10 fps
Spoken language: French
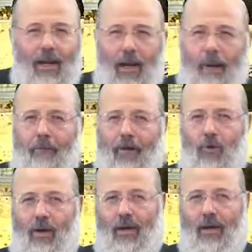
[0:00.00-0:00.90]
l'armée
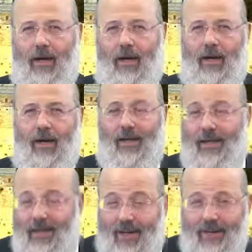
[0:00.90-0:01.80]
de l'air,
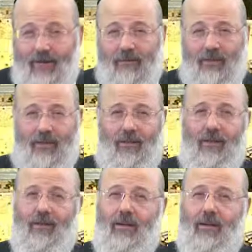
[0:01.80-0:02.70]
il y a les, les
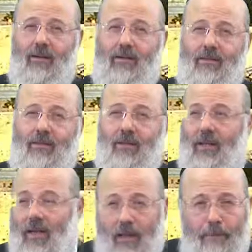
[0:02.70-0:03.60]
tankistes,
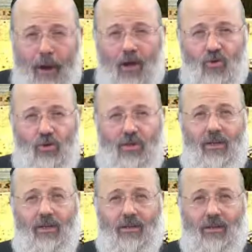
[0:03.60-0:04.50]
les
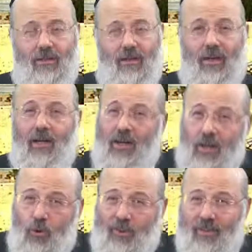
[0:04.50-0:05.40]
parachutistes, les
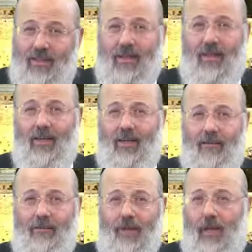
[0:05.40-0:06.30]
cuisiniers,
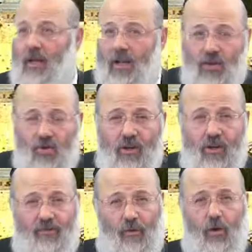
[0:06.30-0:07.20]
les gens
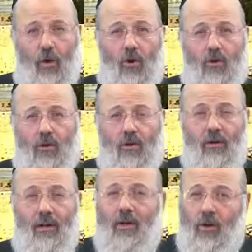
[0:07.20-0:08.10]
qui font l'ordre,
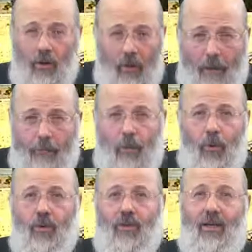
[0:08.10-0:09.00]
la
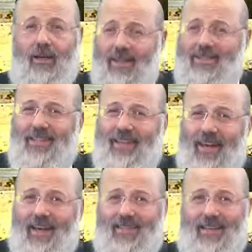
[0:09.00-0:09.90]
propreté, etc.,
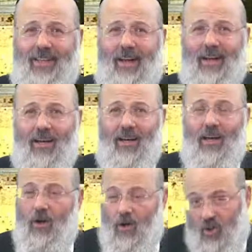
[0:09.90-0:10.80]
etc.
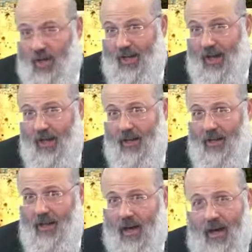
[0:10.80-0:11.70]
Chacun
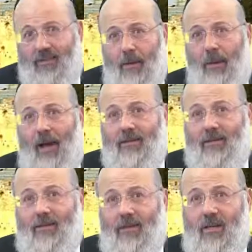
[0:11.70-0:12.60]
a sa
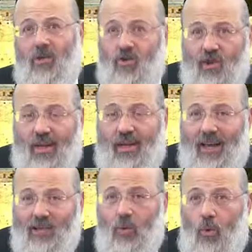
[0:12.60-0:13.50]
place, chacun
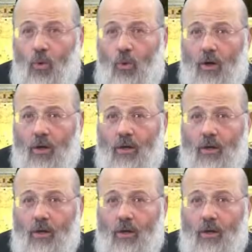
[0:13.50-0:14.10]
a son rôle.